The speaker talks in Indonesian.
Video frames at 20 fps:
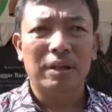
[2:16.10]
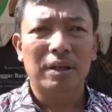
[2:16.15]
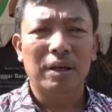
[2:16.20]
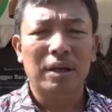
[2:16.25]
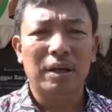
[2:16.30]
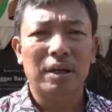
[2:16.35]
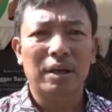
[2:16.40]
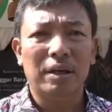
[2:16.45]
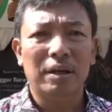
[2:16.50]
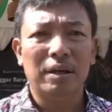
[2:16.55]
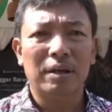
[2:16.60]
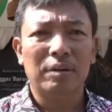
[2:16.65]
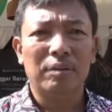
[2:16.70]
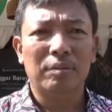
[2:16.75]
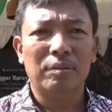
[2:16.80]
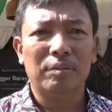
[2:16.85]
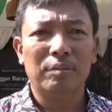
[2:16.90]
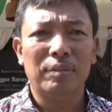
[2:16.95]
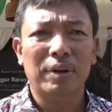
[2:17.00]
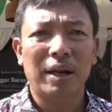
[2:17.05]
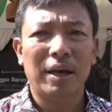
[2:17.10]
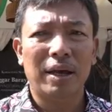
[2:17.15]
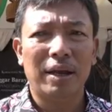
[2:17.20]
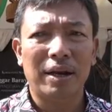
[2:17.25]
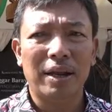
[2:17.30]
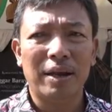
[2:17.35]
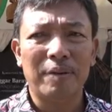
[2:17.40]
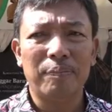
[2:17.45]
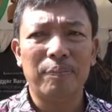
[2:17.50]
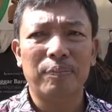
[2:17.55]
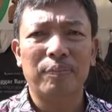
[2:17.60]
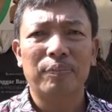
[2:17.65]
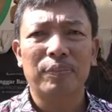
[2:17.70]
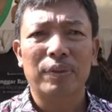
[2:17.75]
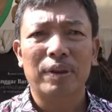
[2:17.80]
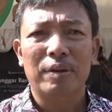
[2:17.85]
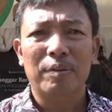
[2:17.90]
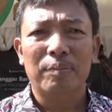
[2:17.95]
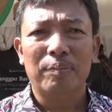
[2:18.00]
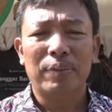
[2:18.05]
yang berharap
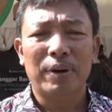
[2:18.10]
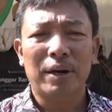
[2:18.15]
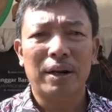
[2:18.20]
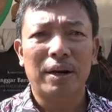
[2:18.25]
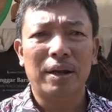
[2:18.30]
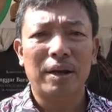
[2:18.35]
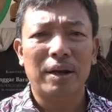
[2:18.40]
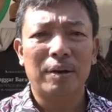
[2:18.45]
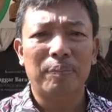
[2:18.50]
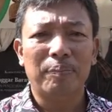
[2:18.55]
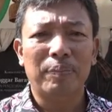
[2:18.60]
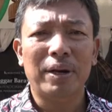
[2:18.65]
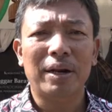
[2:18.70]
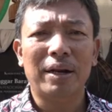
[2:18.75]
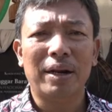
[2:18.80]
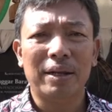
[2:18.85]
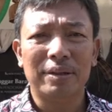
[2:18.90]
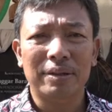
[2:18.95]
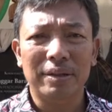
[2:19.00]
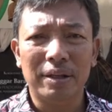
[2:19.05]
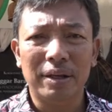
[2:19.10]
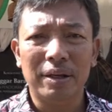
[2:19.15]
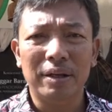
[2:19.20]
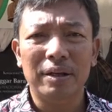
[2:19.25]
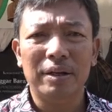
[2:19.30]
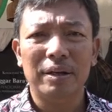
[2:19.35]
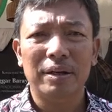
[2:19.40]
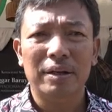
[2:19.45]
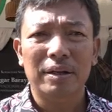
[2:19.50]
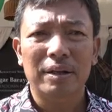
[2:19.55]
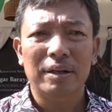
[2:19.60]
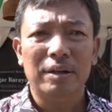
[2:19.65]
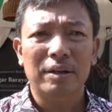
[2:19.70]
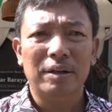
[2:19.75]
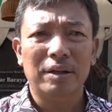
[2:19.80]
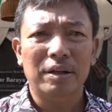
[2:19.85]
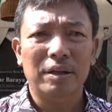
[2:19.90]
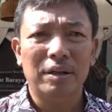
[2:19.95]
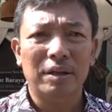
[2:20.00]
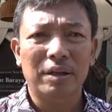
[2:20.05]
para pengrajin
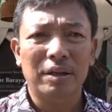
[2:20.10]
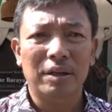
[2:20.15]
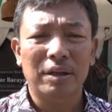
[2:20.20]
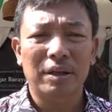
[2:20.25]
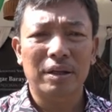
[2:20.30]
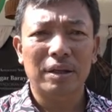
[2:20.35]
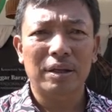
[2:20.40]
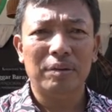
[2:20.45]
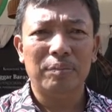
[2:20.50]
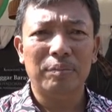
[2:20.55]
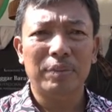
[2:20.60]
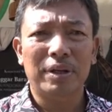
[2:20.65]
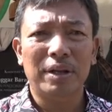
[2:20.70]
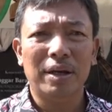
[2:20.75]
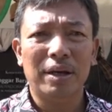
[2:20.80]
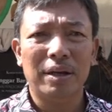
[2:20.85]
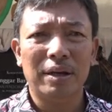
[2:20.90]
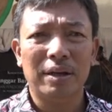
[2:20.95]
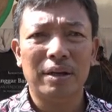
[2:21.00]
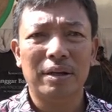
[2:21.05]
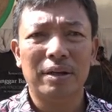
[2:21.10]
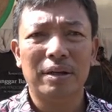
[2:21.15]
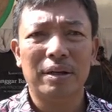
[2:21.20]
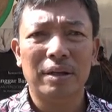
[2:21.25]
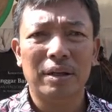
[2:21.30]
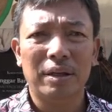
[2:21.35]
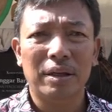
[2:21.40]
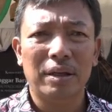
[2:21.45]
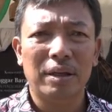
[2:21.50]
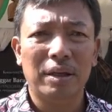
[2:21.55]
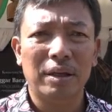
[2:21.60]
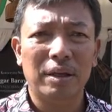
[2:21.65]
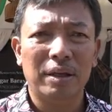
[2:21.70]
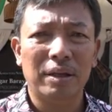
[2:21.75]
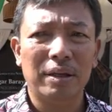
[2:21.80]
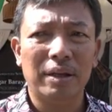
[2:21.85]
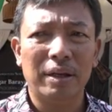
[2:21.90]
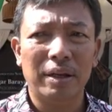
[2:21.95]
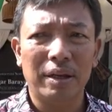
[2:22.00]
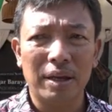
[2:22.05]
di bidang uh, eh,
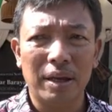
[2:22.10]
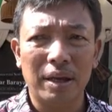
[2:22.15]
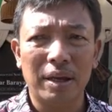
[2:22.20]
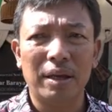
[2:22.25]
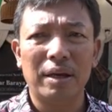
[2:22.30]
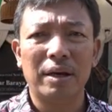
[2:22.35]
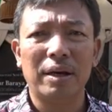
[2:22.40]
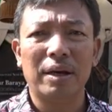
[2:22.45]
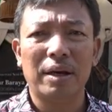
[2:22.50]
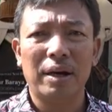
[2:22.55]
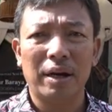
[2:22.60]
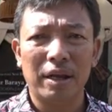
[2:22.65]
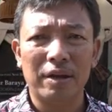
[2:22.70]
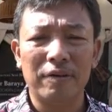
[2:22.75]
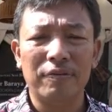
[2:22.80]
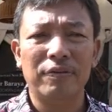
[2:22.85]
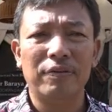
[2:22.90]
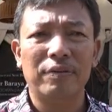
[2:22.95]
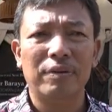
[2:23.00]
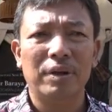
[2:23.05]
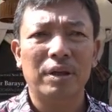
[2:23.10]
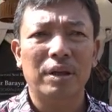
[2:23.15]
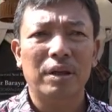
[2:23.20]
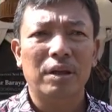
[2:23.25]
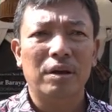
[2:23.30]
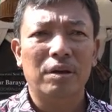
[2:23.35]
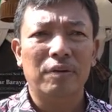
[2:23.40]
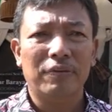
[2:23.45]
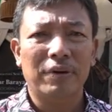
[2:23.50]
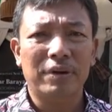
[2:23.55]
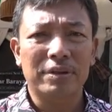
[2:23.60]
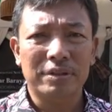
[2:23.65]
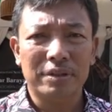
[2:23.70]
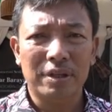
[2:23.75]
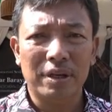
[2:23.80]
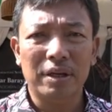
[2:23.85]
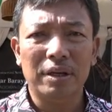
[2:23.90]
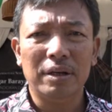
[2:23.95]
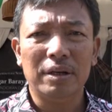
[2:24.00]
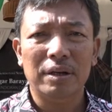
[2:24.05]
kria, craft,
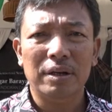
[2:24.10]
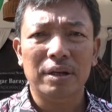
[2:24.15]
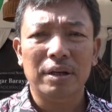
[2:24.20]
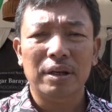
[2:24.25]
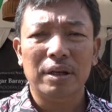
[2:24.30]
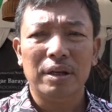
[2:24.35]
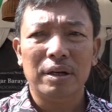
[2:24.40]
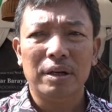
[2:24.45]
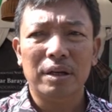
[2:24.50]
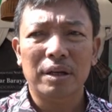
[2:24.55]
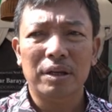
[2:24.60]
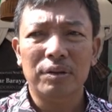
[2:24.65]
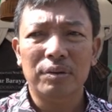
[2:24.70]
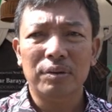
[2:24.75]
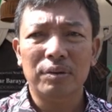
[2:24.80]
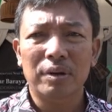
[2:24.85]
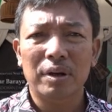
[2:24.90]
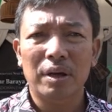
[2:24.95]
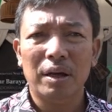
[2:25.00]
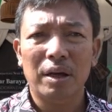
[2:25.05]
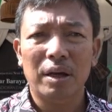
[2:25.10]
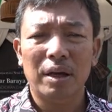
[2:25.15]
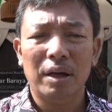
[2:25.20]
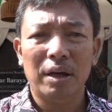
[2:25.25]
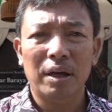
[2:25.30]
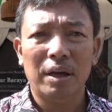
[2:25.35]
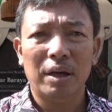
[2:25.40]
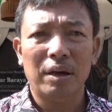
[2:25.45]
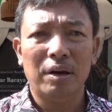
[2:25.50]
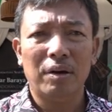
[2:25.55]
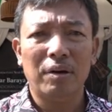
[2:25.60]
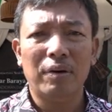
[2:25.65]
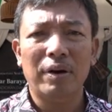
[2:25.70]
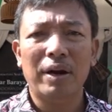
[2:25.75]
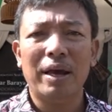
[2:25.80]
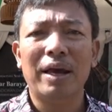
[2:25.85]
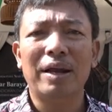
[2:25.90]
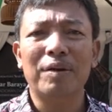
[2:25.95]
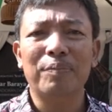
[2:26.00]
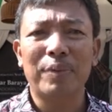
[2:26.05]
fashion, dan juga
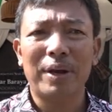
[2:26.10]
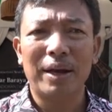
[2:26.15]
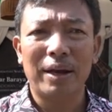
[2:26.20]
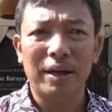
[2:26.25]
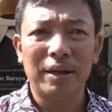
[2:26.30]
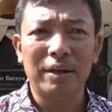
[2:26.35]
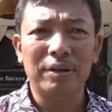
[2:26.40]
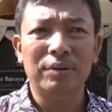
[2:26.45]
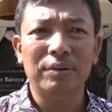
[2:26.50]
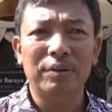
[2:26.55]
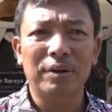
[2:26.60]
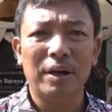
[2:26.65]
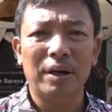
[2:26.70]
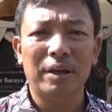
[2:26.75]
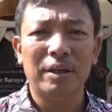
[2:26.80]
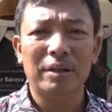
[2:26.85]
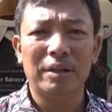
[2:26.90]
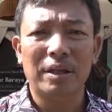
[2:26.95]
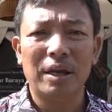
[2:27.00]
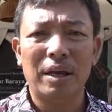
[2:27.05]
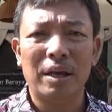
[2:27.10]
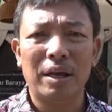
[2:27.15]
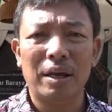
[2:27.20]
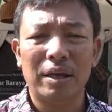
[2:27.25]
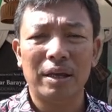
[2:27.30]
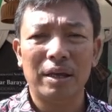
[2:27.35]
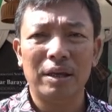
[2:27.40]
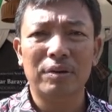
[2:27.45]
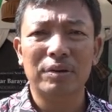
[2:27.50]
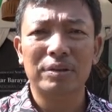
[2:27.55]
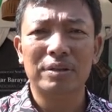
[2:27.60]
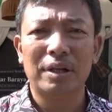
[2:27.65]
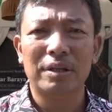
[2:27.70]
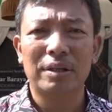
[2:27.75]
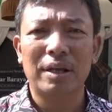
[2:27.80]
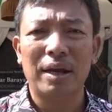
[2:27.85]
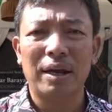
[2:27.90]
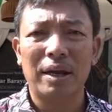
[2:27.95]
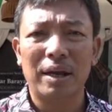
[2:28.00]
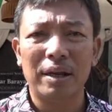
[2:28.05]
olahan pangan juga kita ikut
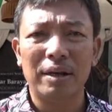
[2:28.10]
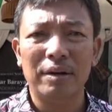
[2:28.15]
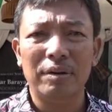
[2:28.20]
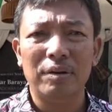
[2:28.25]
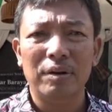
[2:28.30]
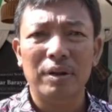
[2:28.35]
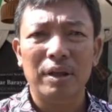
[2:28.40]
sertakan